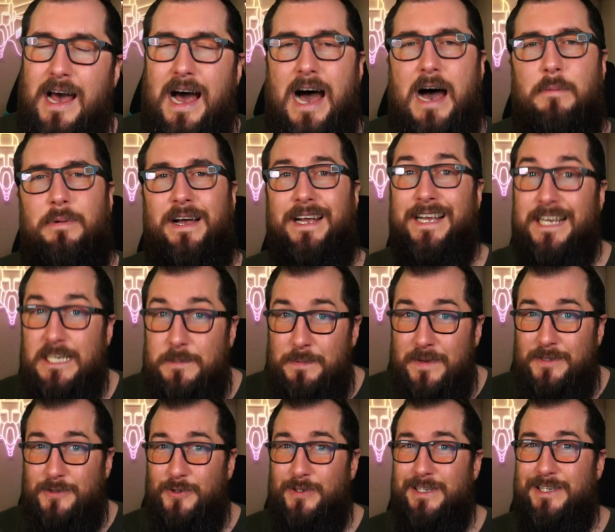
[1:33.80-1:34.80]
Aber ich
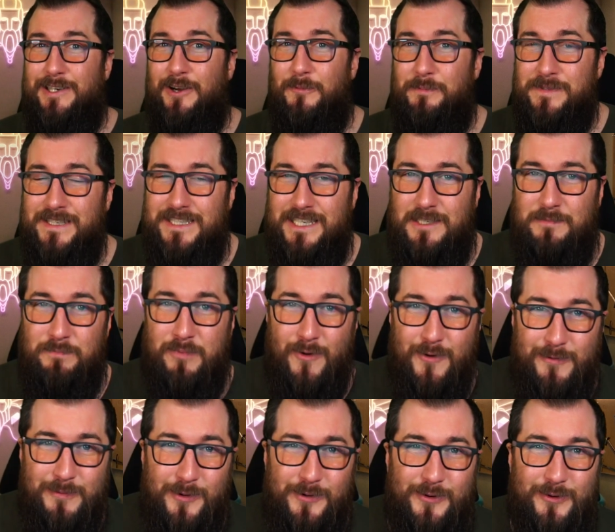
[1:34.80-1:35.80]
persönlich glaube nicht, dass
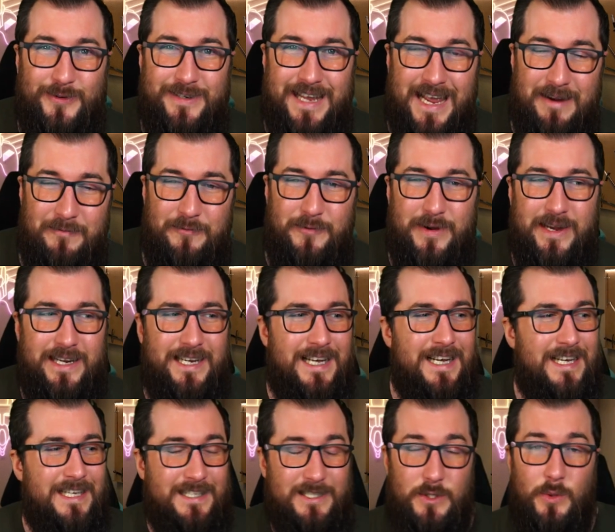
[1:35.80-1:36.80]
Pokémon und Game Freak
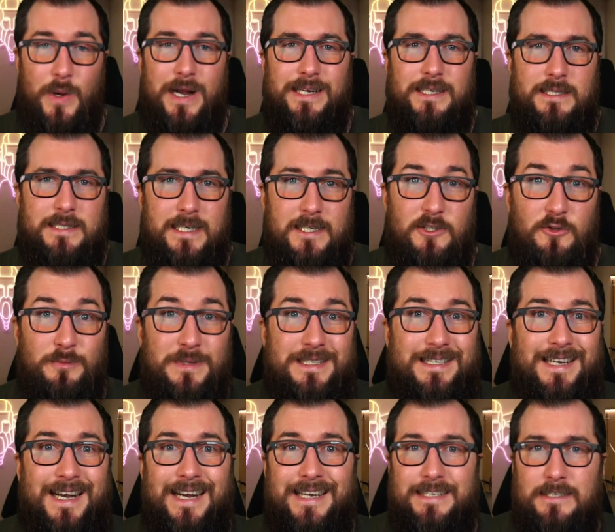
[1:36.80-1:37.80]
so eine Zeichnung mit
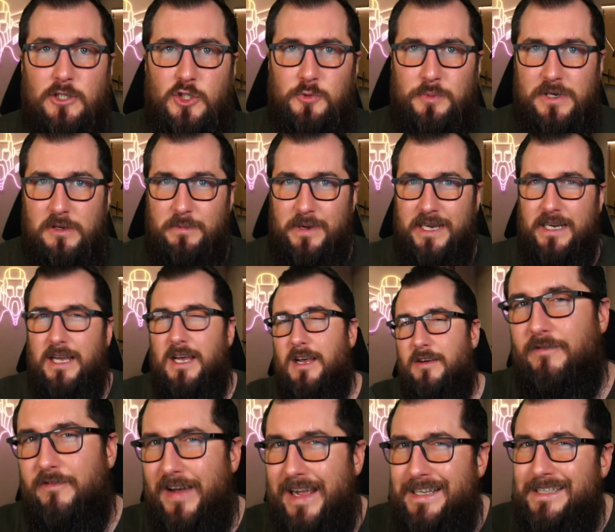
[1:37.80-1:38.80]
rein ins Spiel bringen,
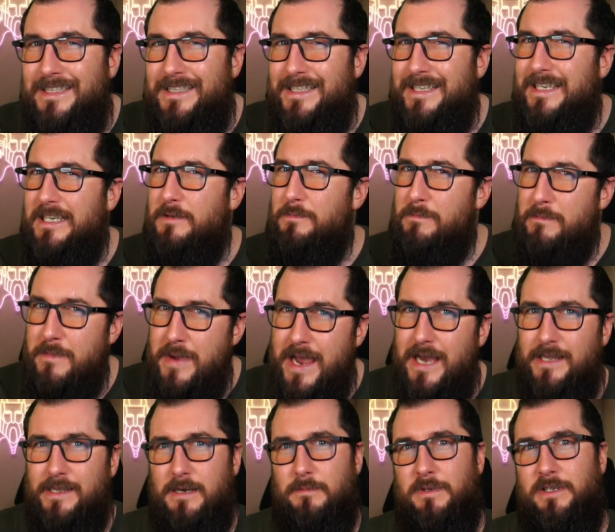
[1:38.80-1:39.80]
wenn es nicht mehr
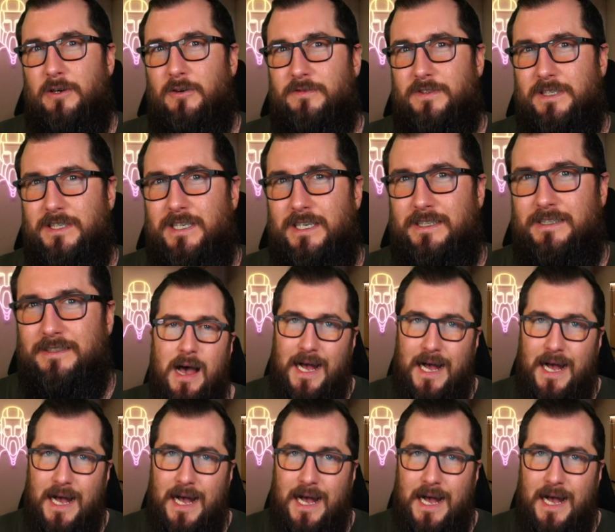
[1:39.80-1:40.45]
damit auf sich hat.